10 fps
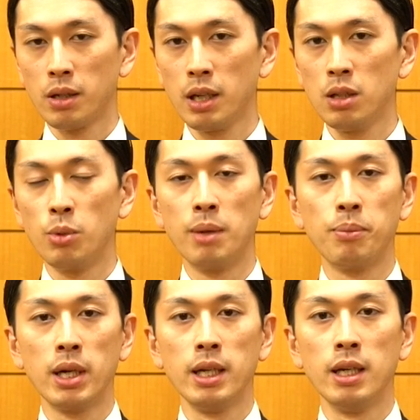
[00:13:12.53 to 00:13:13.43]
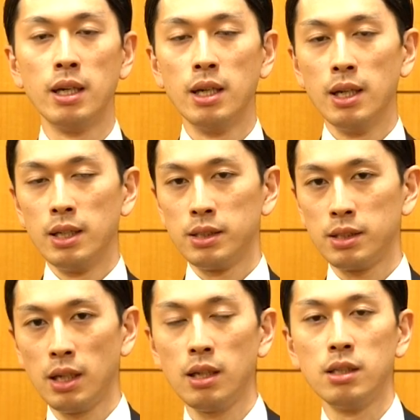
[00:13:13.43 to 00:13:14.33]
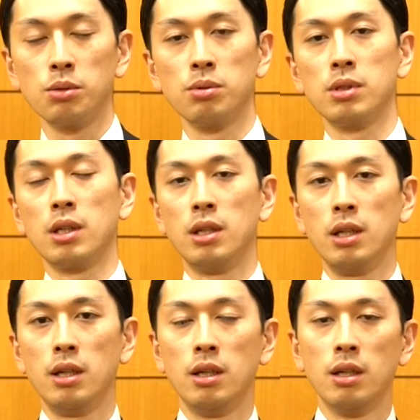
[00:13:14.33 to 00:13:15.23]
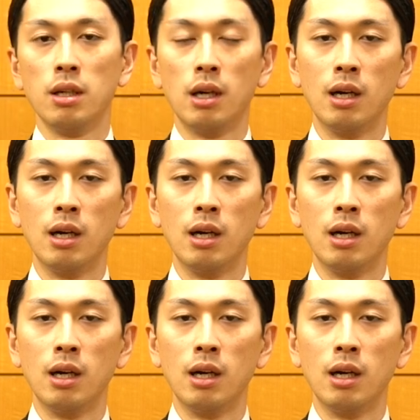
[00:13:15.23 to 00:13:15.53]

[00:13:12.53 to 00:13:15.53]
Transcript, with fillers: けれどもやっぱりさらにその先に